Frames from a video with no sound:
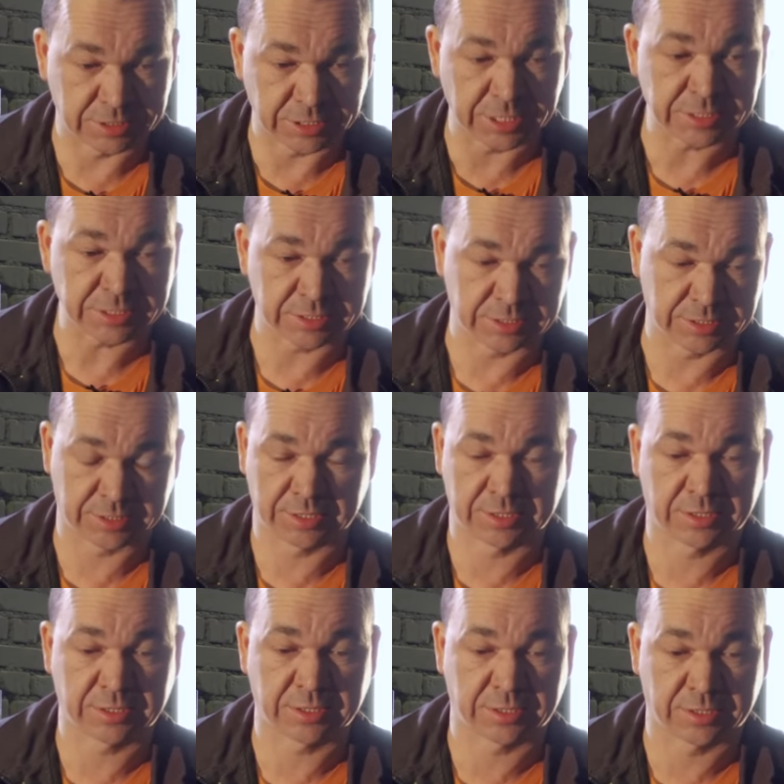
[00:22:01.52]
здесь
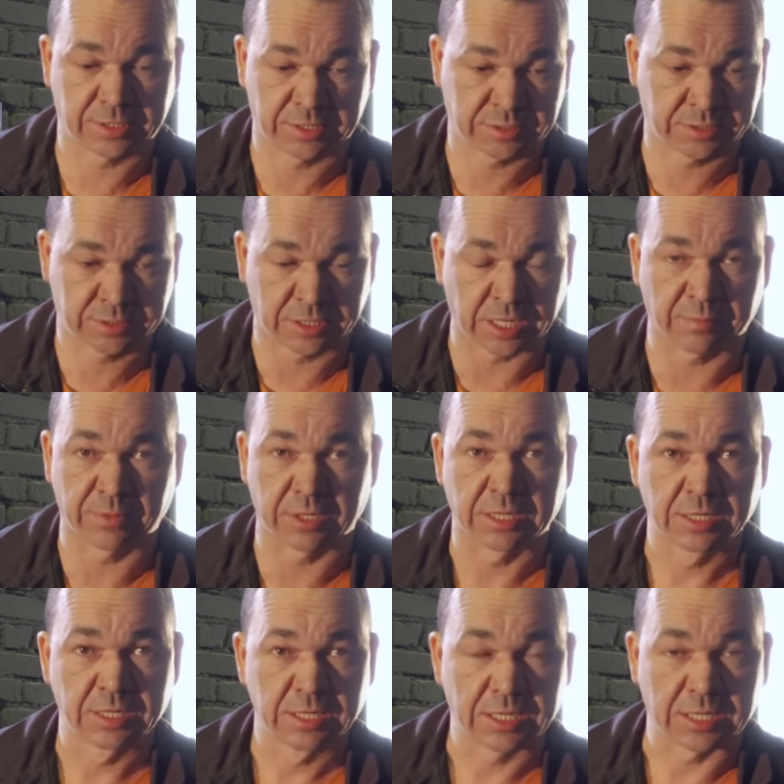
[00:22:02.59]
как бы
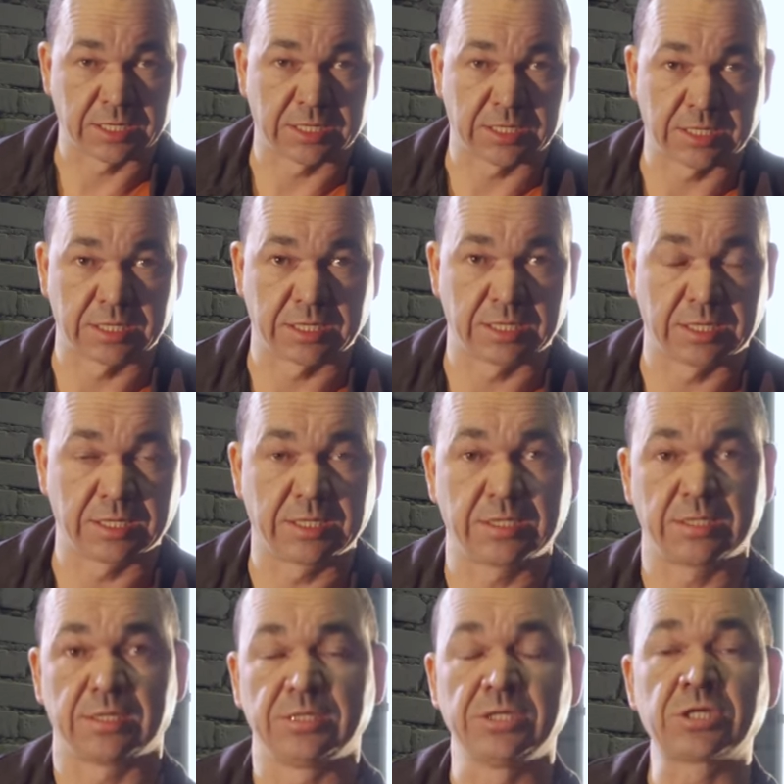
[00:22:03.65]
э,
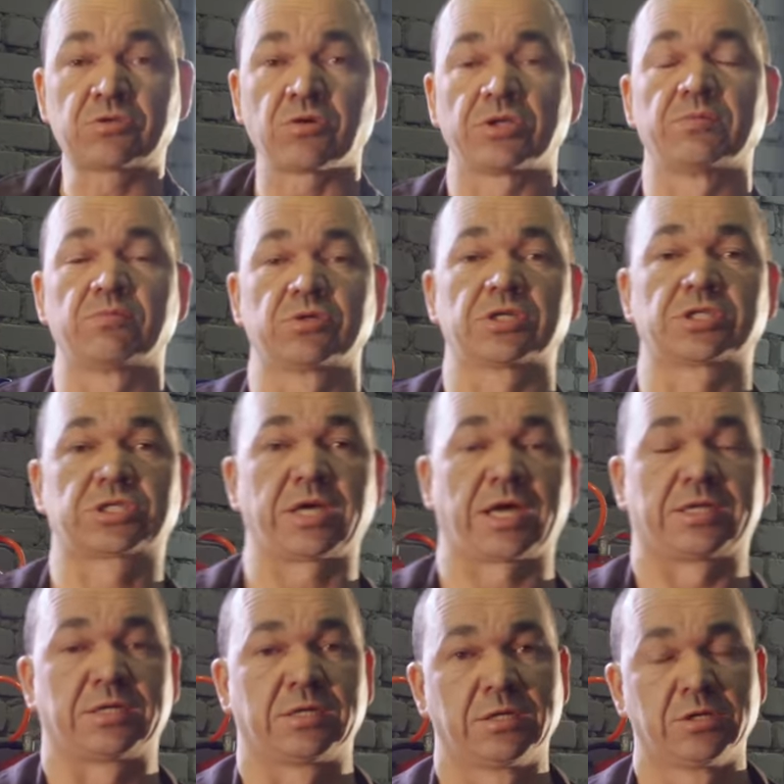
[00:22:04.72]
никто не будет
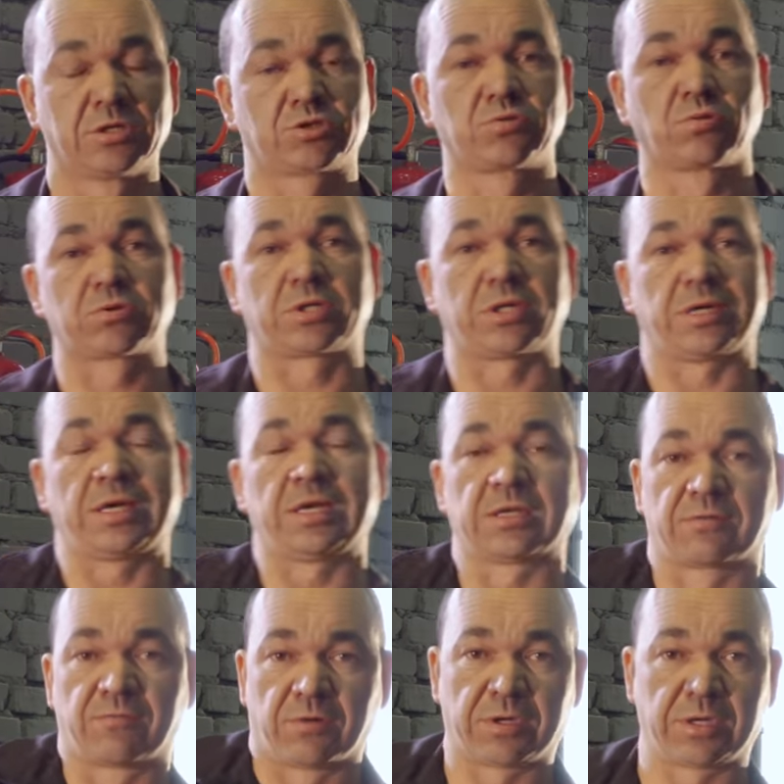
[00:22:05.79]
ждать сутки или
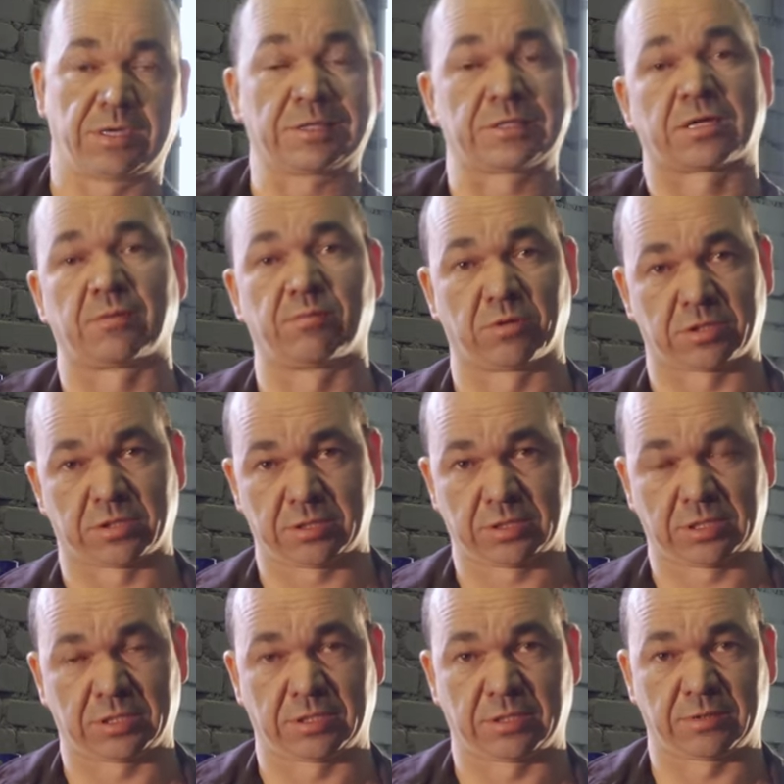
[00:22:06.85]
двое. Это работа.
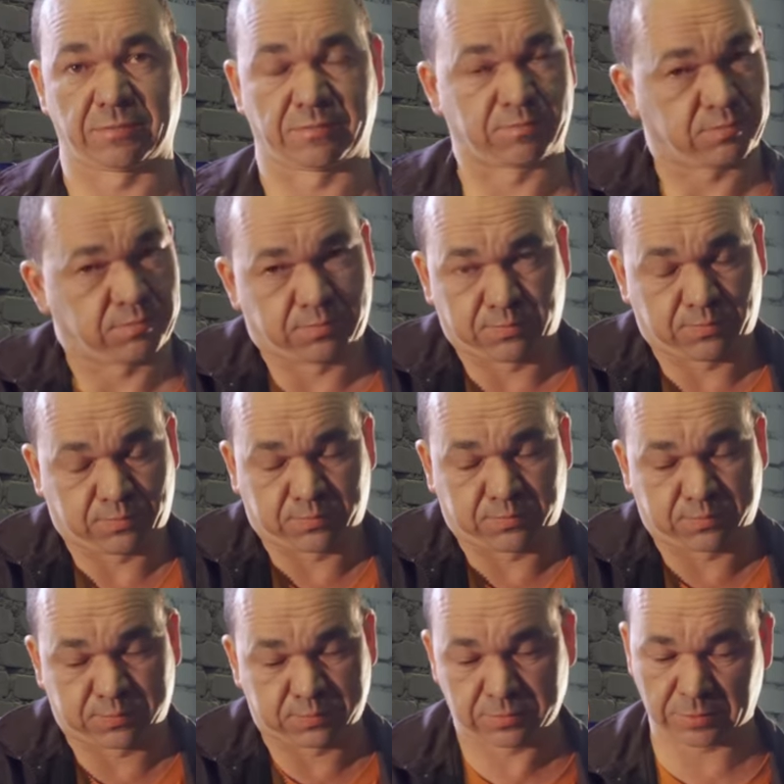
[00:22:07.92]
Э,
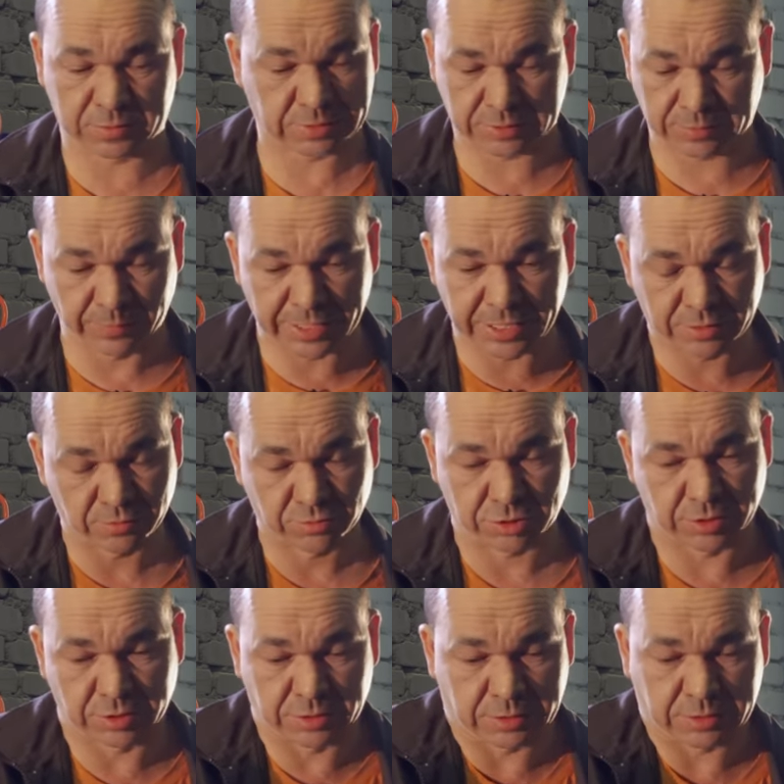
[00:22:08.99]
смотрите
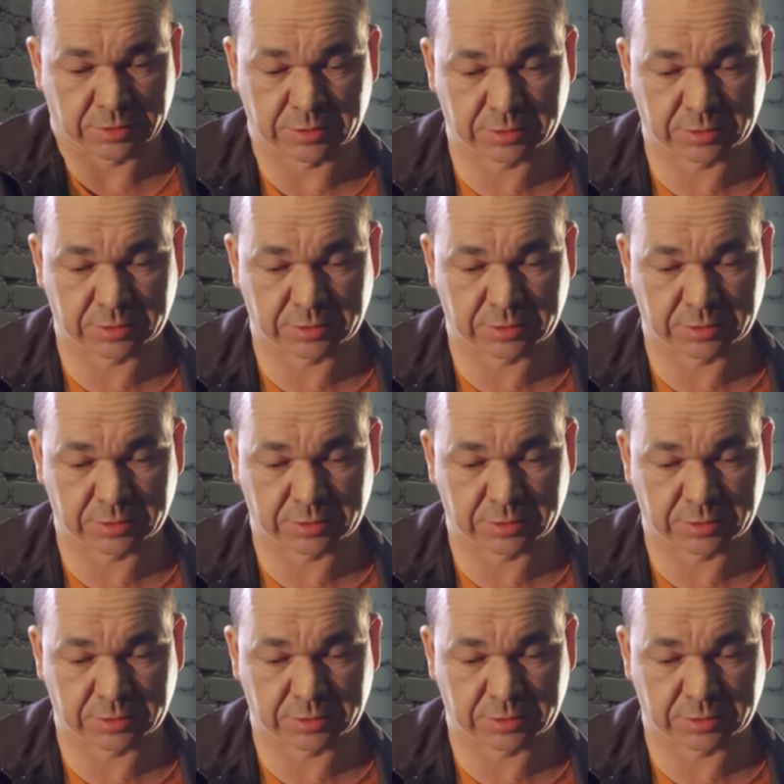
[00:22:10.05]
уже